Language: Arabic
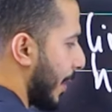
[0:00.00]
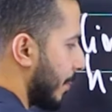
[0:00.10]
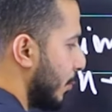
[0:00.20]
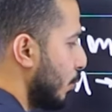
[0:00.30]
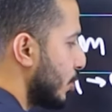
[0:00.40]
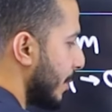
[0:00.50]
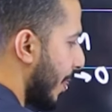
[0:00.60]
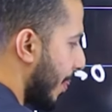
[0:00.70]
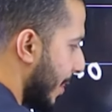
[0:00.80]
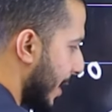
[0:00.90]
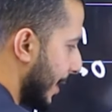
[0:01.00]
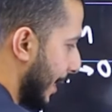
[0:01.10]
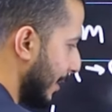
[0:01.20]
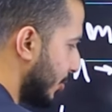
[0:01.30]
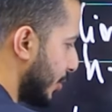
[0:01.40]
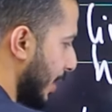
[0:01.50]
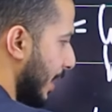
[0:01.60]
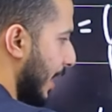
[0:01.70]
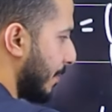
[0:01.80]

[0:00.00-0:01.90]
ضرب موجب 2 اتش يعني